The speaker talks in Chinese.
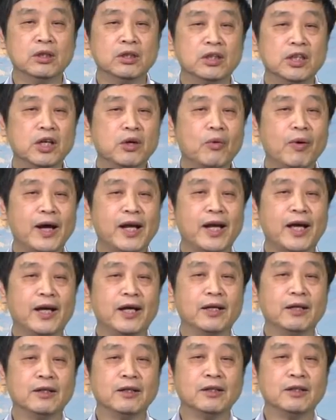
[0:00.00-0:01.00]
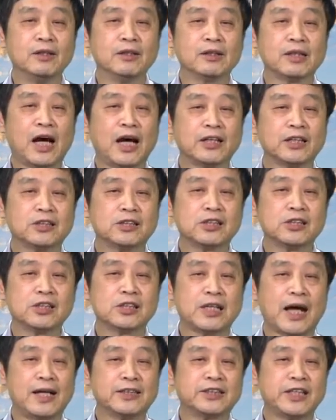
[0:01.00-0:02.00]
另外呢，他的自
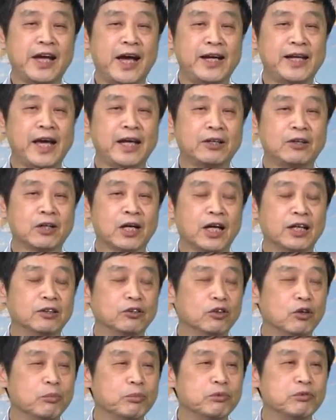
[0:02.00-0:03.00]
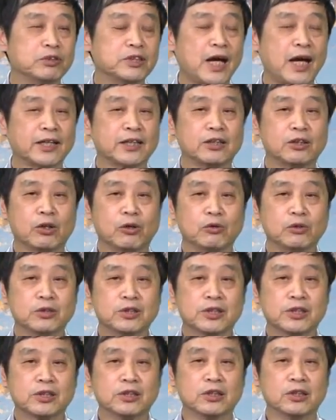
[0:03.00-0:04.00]
杀牵连了很多部下跟同
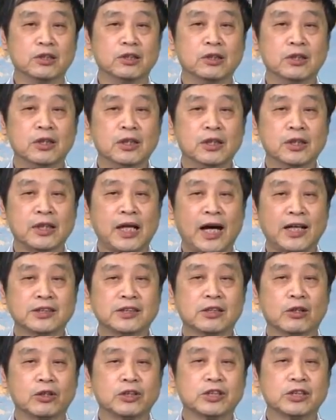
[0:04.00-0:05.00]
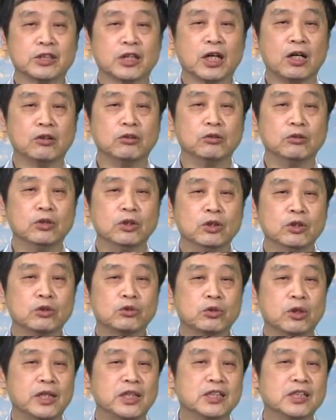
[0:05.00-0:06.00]
事。他死了之后，
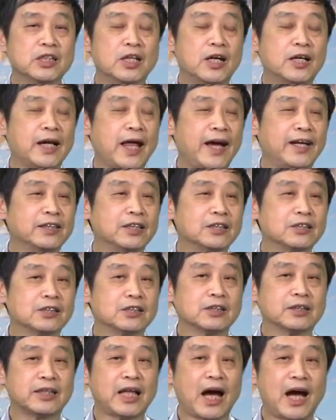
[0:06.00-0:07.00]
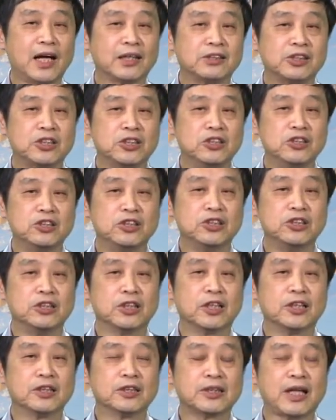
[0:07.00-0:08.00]
随之而来的是大清洗
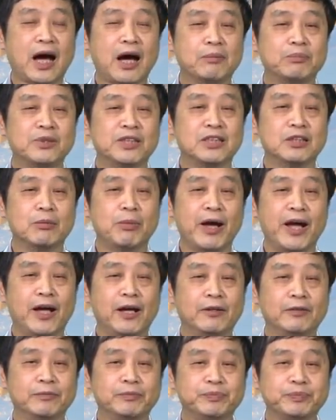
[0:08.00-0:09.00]
跟大批判。